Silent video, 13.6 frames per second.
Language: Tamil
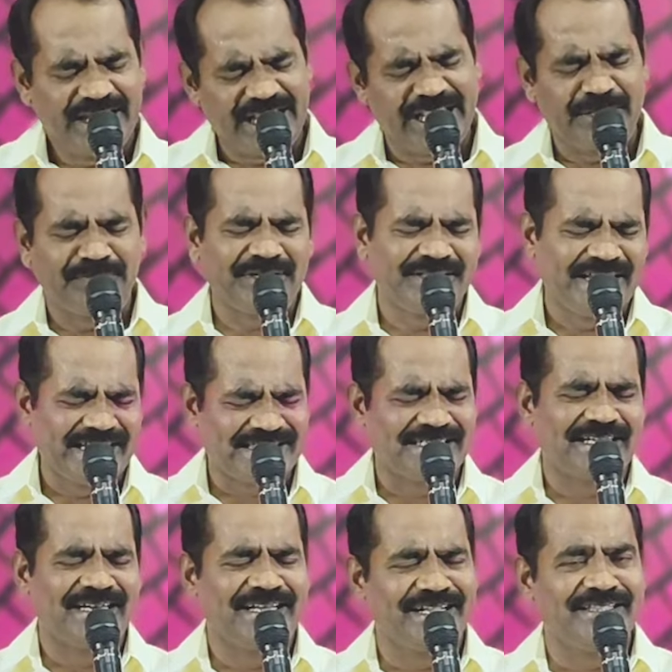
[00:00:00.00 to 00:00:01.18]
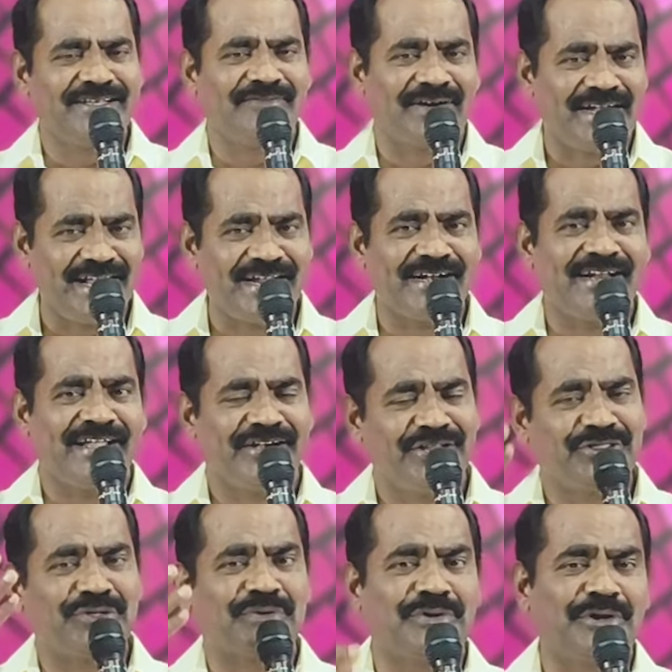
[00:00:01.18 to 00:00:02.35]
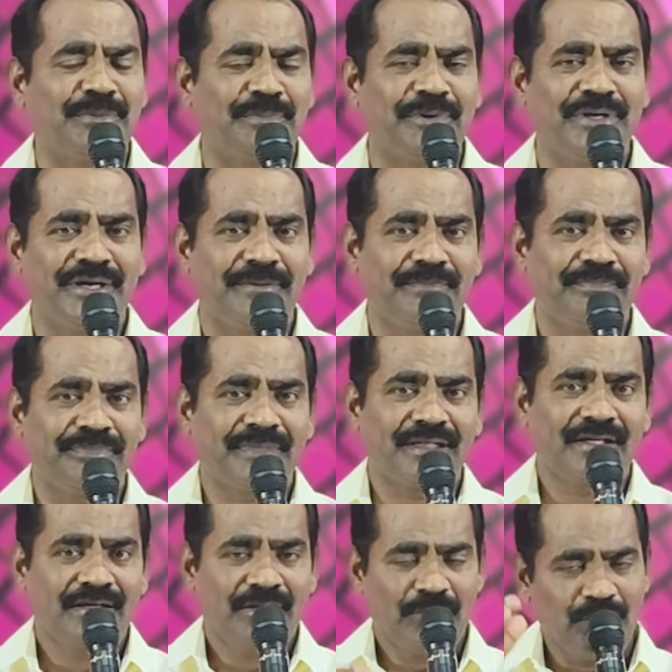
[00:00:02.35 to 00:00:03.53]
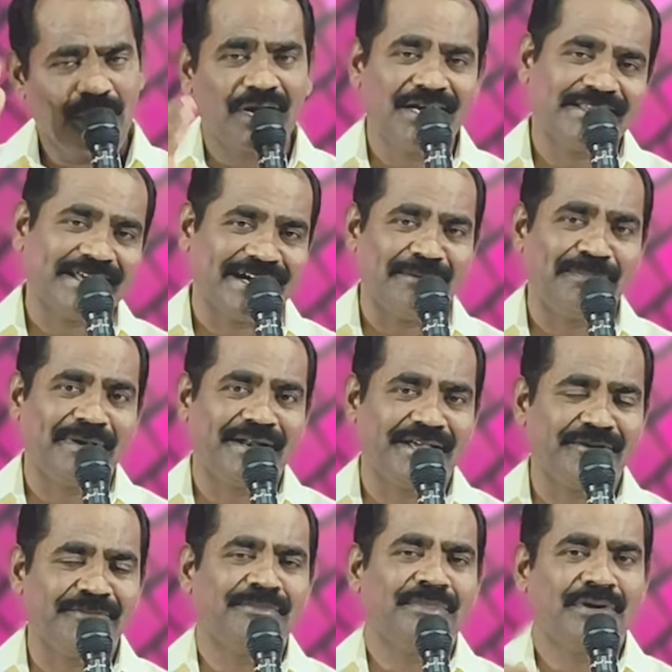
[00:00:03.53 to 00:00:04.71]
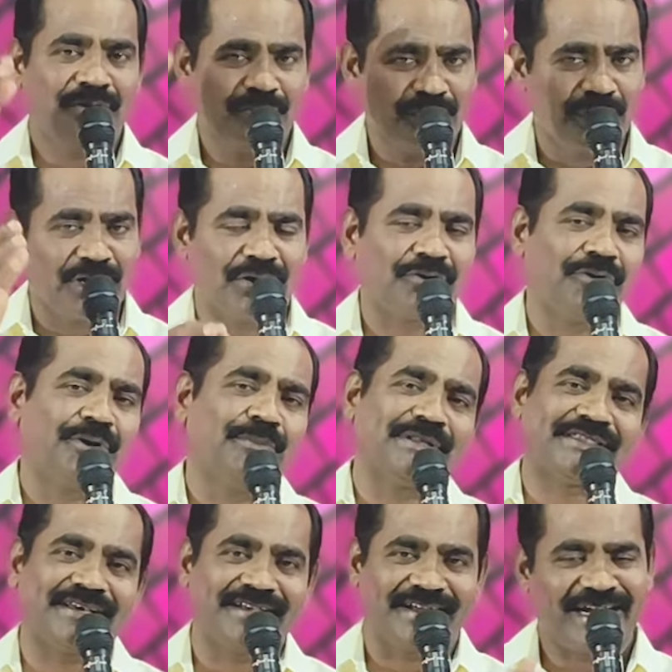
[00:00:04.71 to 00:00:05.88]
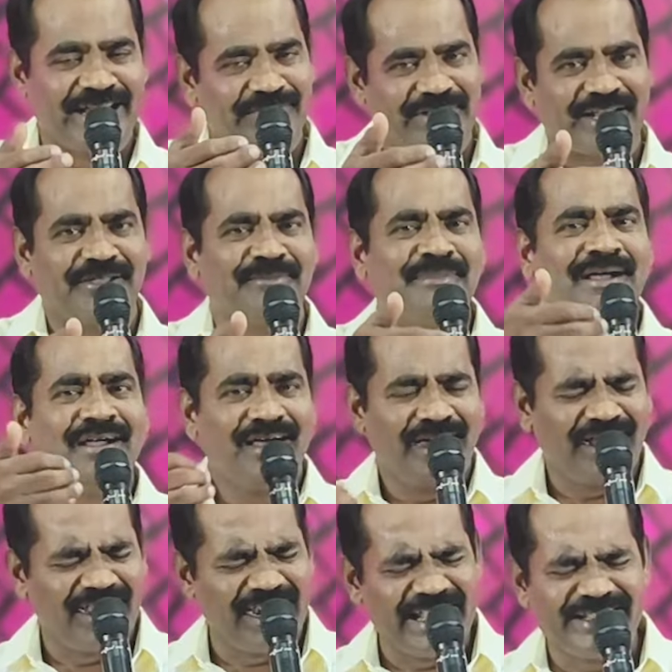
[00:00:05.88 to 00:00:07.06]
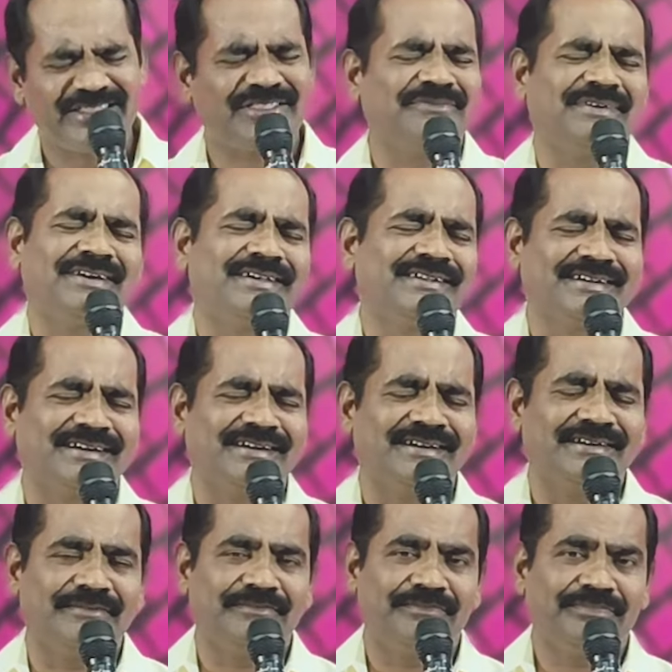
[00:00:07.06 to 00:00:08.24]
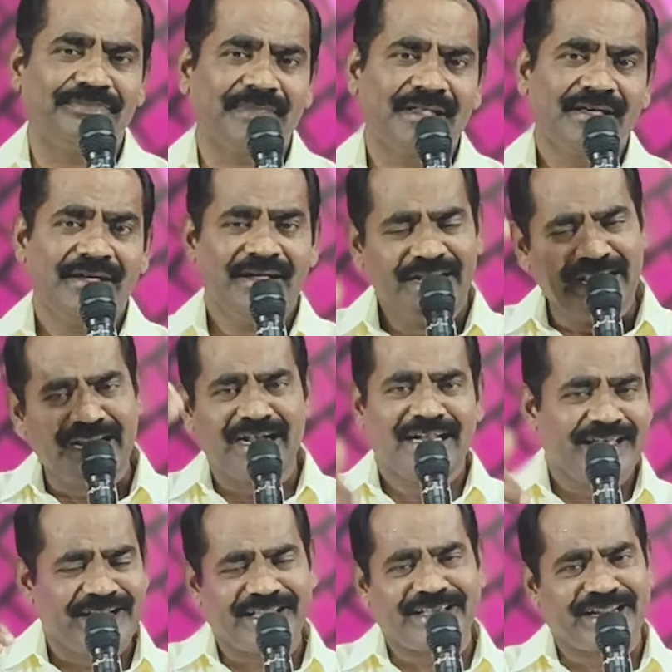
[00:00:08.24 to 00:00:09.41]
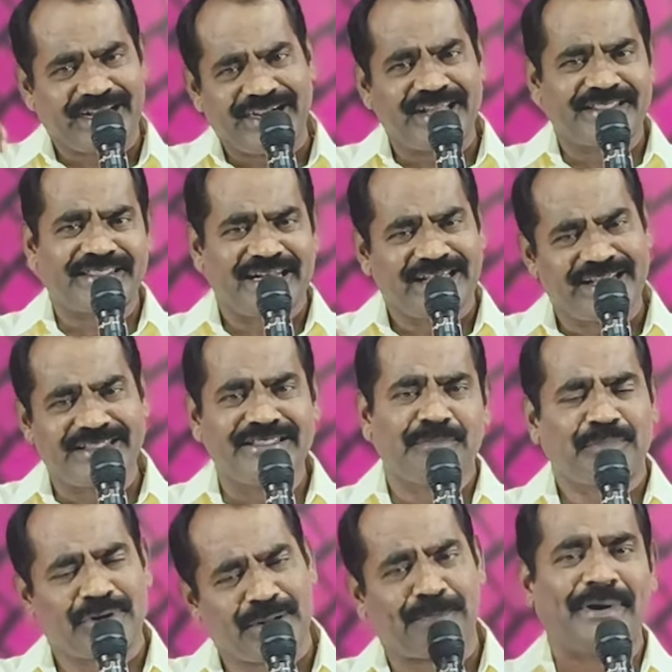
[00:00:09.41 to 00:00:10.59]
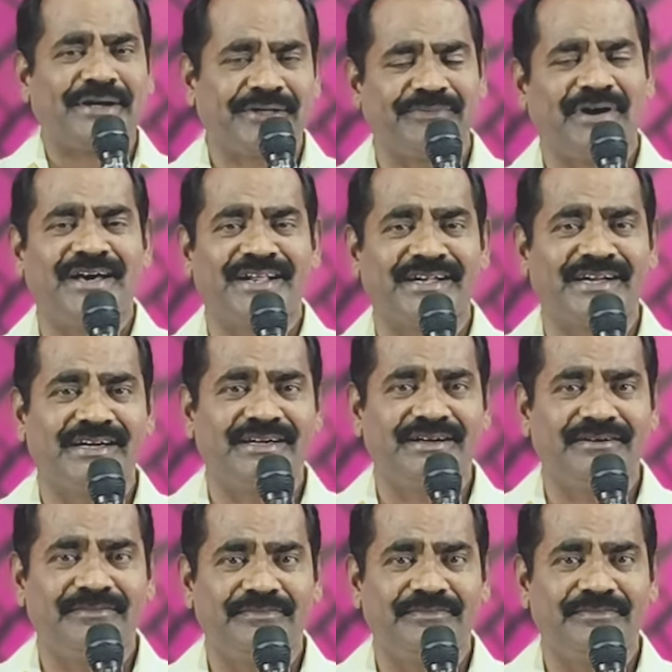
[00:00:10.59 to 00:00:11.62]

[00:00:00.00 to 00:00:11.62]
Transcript: எகிப்து தேசத்தில் இருந்து வண்டிகளை எடுத்துக்கொண்டு போய் உங்கள் தகப்பனையும் உங்கள் குடும்பத்தார் அனைவரையும் அழைத்து வாருங்கள் நீங்கள் இருக்கிற இடத்திலிருந்து புறப்பட்டு வாருங்கள்